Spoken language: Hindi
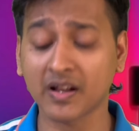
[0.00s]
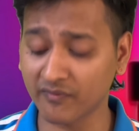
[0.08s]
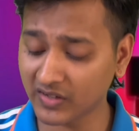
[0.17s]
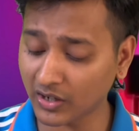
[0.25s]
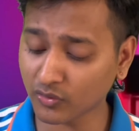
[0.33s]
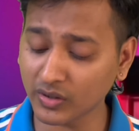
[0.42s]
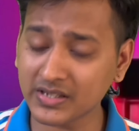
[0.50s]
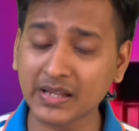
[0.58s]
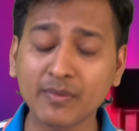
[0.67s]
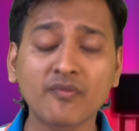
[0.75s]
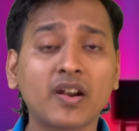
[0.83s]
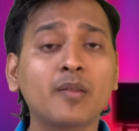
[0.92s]
जब विराट कोहली
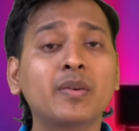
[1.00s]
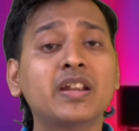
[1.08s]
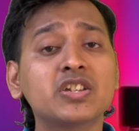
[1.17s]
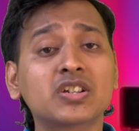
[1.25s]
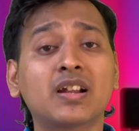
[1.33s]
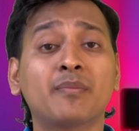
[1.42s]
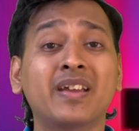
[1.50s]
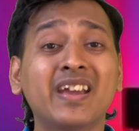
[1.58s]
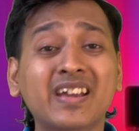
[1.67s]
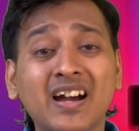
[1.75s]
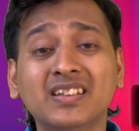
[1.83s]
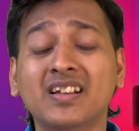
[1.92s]
सेमीफाइनल में नहीं चला मैं
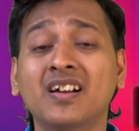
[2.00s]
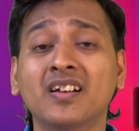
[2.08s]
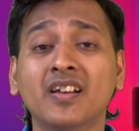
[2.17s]
कहा था